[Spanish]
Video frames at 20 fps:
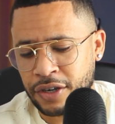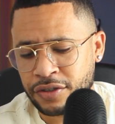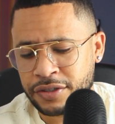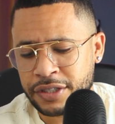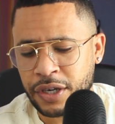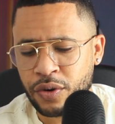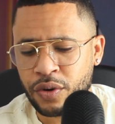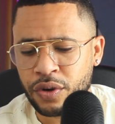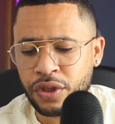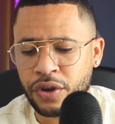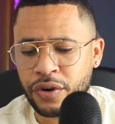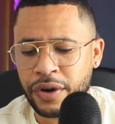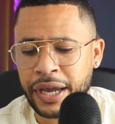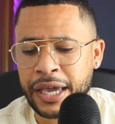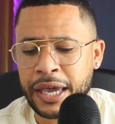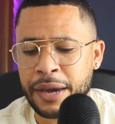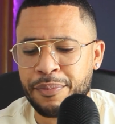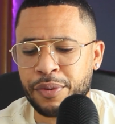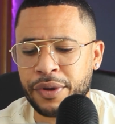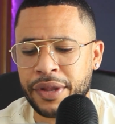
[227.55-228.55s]
Lo segundo es
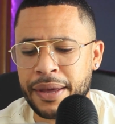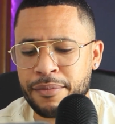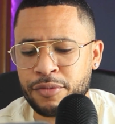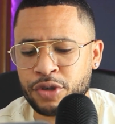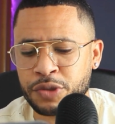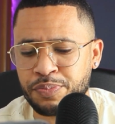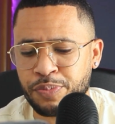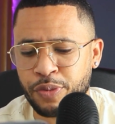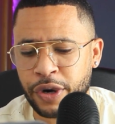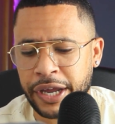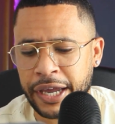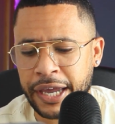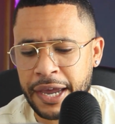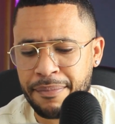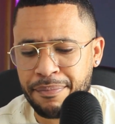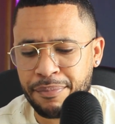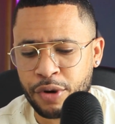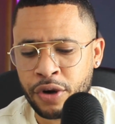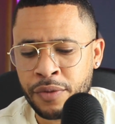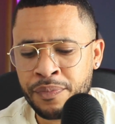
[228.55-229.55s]
que podemos por
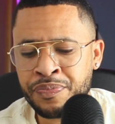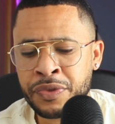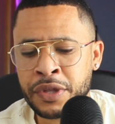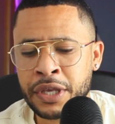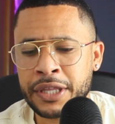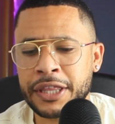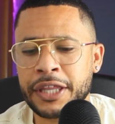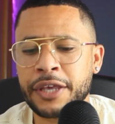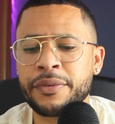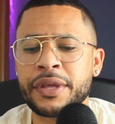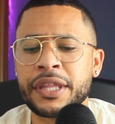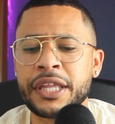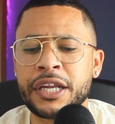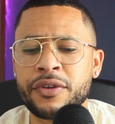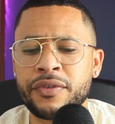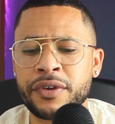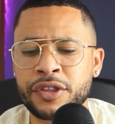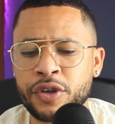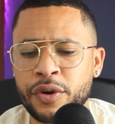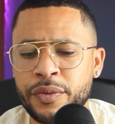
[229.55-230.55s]
ejemplo dividir
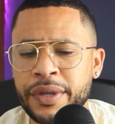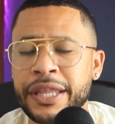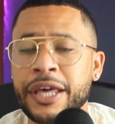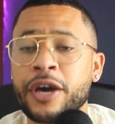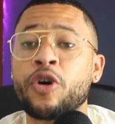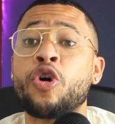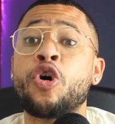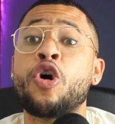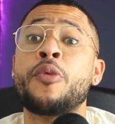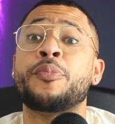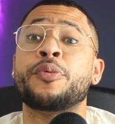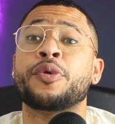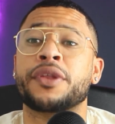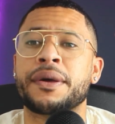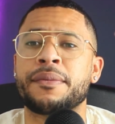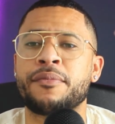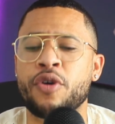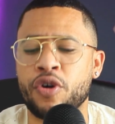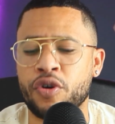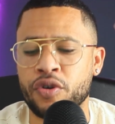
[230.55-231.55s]
nuestro video o
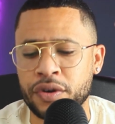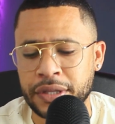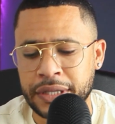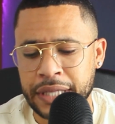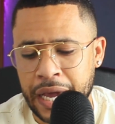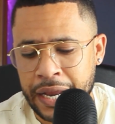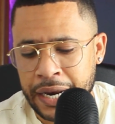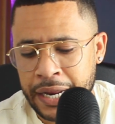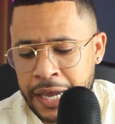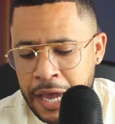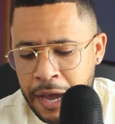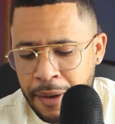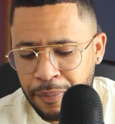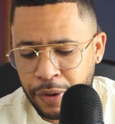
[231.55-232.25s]
podemos cortar.